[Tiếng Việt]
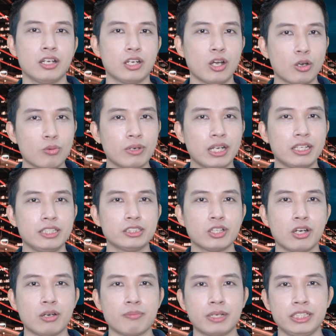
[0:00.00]
Đó cũng là lý
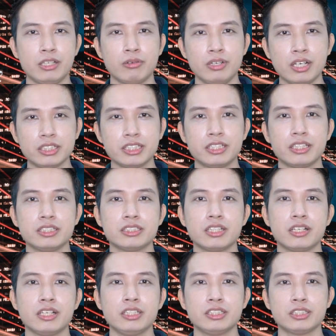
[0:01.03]
do mà nhiều nước trên thế
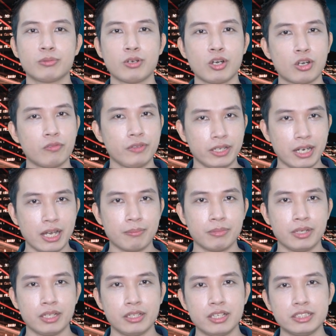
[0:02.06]
giới, trong đó có Việt
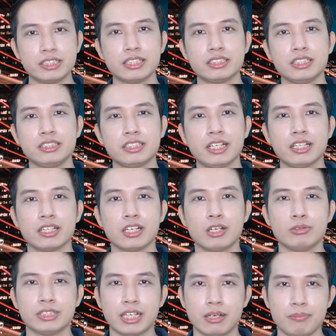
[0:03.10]
Nam, đưa ra chính sách
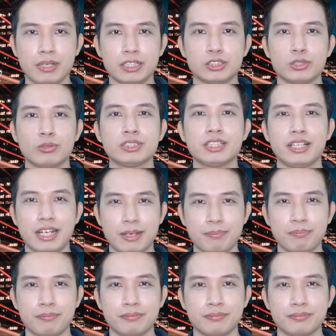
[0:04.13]
đấu giá biển số xe đẹp.